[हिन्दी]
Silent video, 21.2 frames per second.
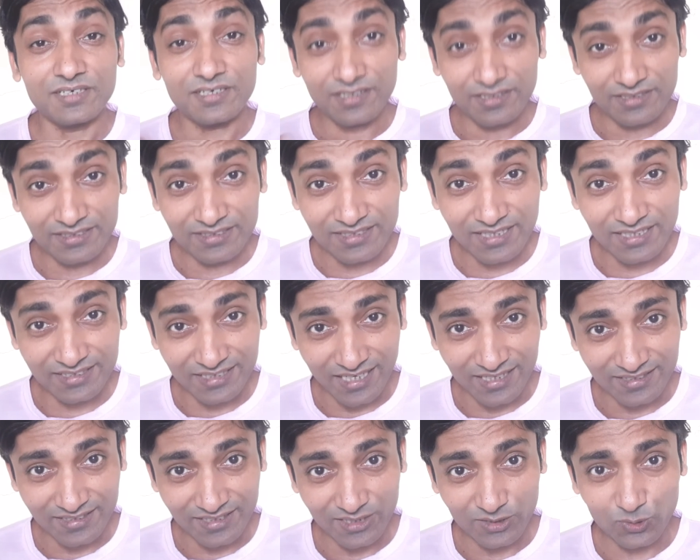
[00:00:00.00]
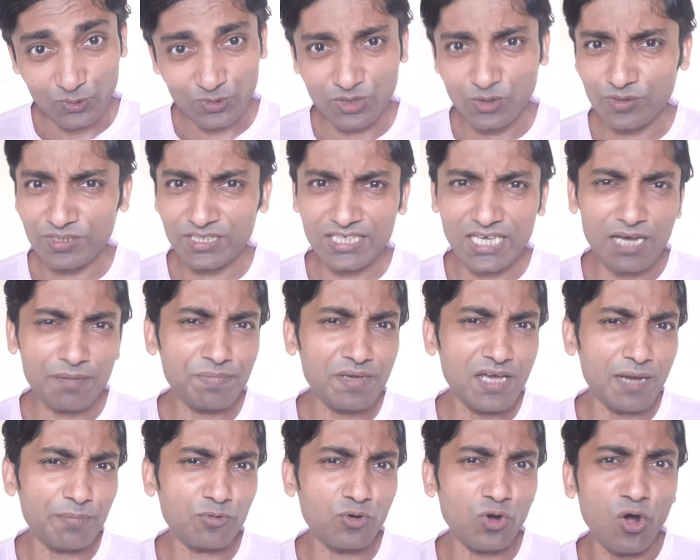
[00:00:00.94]
ख़रीदना चाहते हैं तो क्योंकि यहाँ
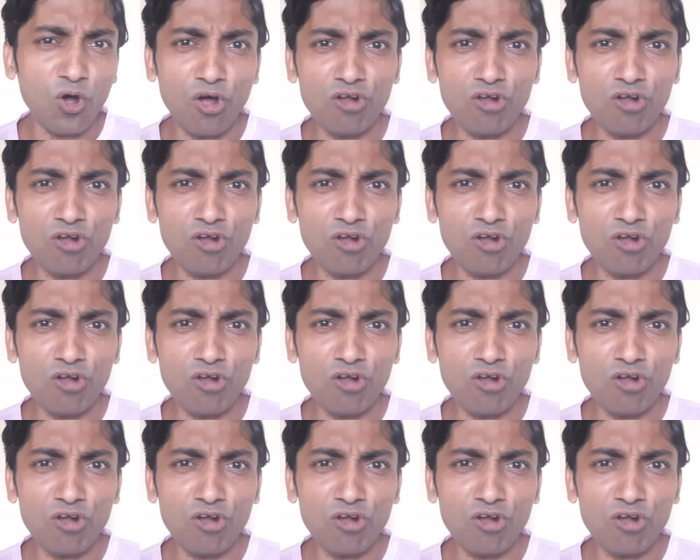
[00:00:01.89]
पे आपको